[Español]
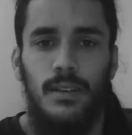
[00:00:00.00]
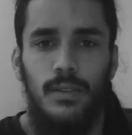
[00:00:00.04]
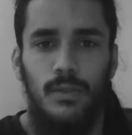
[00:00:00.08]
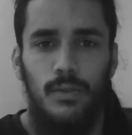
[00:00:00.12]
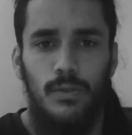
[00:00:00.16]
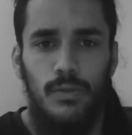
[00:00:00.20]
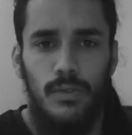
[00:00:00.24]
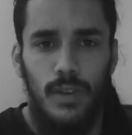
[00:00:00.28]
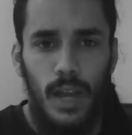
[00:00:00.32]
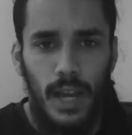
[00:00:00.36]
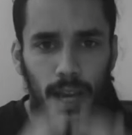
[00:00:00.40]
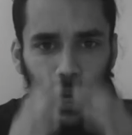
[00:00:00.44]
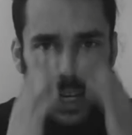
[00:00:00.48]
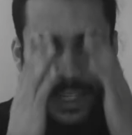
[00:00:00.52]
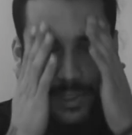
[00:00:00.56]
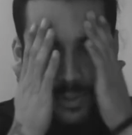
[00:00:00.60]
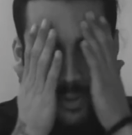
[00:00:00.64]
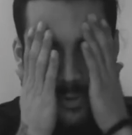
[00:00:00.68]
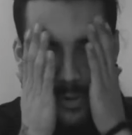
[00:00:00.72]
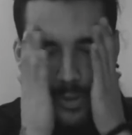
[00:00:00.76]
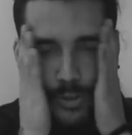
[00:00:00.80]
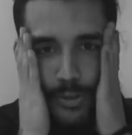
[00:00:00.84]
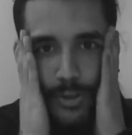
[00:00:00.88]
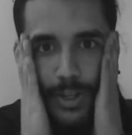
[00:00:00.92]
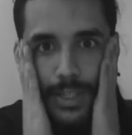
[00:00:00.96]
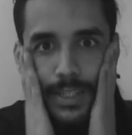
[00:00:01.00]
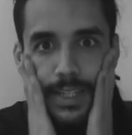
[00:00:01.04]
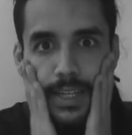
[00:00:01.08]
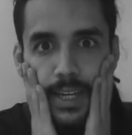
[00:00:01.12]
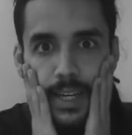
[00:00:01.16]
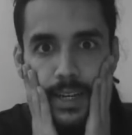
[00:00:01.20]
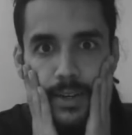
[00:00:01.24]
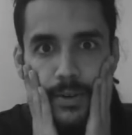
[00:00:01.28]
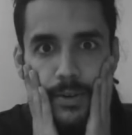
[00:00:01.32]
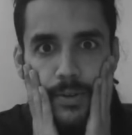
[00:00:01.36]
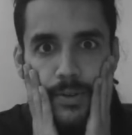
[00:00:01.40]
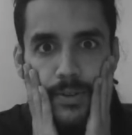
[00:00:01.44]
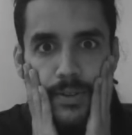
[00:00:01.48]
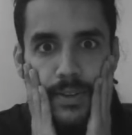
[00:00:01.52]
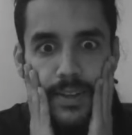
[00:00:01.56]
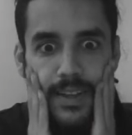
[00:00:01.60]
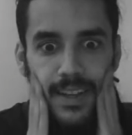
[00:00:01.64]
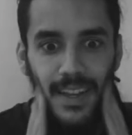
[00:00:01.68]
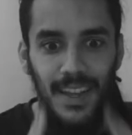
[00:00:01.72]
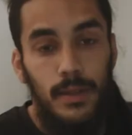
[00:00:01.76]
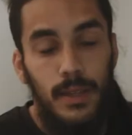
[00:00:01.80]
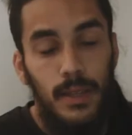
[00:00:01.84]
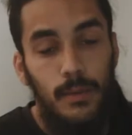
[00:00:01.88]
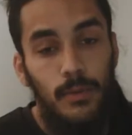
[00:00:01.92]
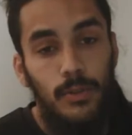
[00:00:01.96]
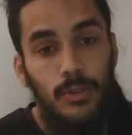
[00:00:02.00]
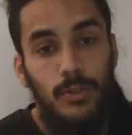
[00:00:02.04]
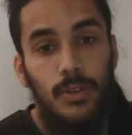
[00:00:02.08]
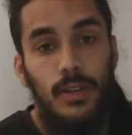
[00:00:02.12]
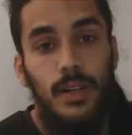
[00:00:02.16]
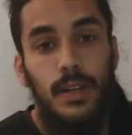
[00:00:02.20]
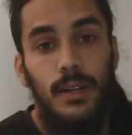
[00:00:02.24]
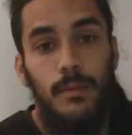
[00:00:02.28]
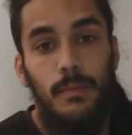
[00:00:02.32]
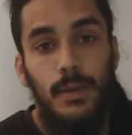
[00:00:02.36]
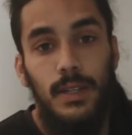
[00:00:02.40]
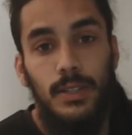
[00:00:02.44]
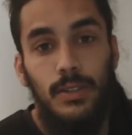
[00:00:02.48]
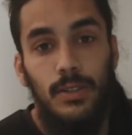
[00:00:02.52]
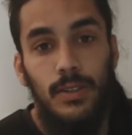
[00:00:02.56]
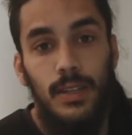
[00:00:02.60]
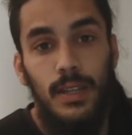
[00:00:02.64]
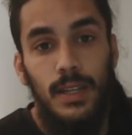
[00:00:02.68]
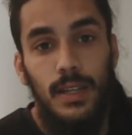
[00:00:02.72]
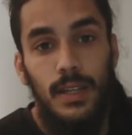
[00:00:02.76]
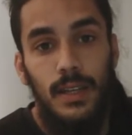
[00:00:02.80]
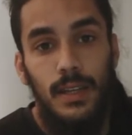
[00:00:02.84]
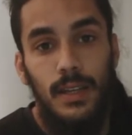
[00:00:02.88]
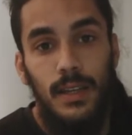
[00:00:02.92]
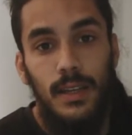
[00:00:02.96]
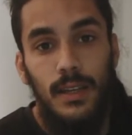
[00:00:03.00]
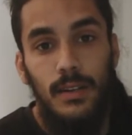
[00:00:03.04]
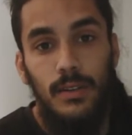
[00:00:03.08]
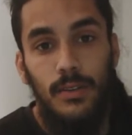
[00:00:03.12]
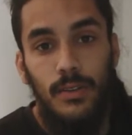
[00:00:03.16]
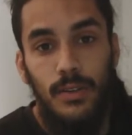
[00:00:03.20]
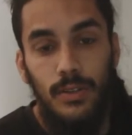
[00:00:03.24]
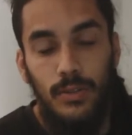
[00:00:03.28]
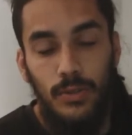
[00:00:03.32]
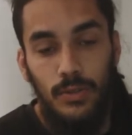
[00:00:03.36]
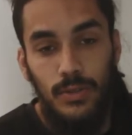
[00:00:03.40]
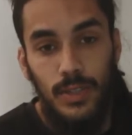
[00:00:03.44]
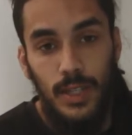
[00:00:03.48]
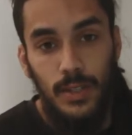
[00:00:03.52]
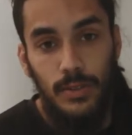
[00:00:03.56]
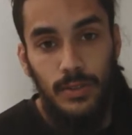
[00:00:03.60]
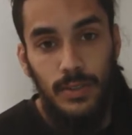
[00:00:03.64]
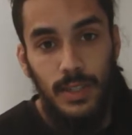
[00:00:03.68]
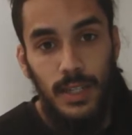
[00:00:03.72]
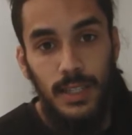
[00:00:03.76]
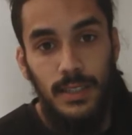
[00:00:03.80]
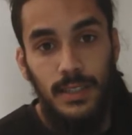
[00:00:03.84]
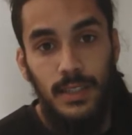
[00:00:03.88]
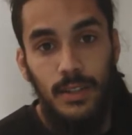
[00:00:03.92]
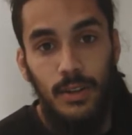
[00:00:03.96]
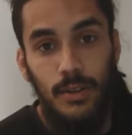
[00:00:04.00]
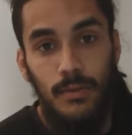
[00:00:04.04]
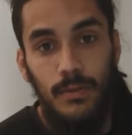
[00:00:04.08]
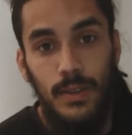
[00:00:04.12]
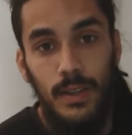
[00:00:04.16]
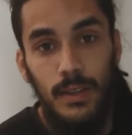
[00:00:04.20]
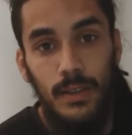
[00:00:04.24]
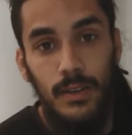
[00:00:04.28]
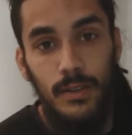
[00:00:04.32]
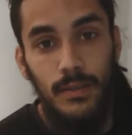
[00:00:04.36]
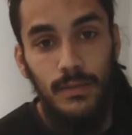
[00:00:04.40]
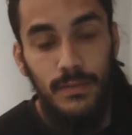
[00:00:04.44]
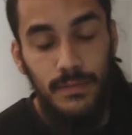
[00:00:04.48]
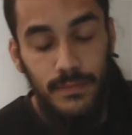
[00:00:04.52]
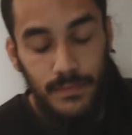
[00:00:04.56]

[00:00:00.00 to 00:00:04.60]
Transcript: Uf, qué cara de que tener, ¿no? Sí. Empezamos con el repaso de los resultados del anterior vídeo.